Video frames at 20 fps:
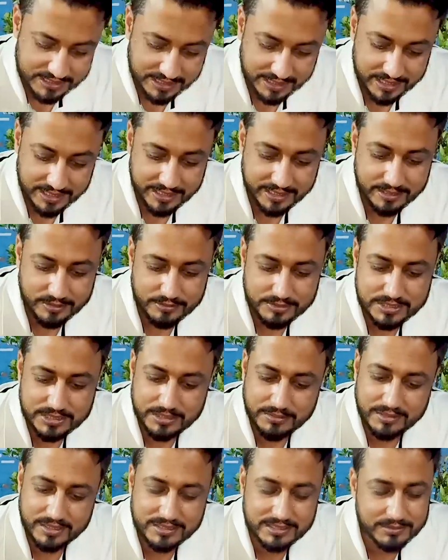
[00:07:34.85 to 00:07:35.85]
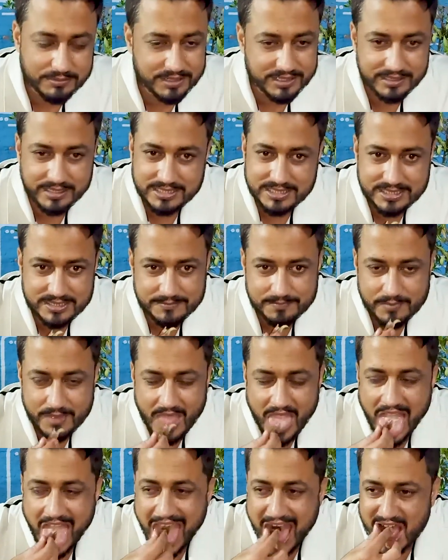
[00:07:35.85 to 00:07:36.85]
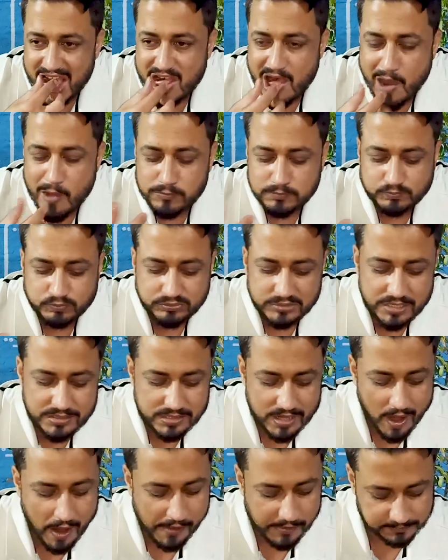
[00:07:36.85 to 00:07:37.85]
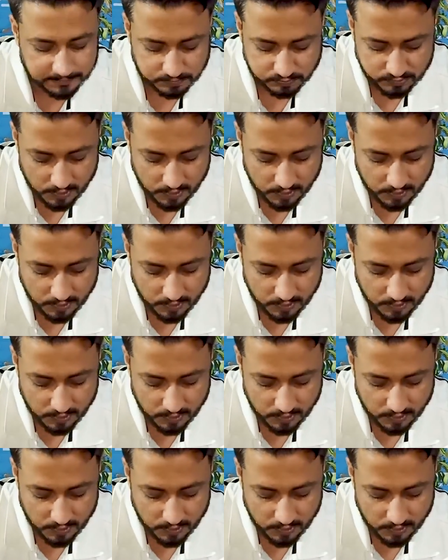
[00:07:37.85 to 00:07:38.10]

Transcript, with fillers: मसाले हैं ना उससे बड़ा ज़बरदस्त कैसा है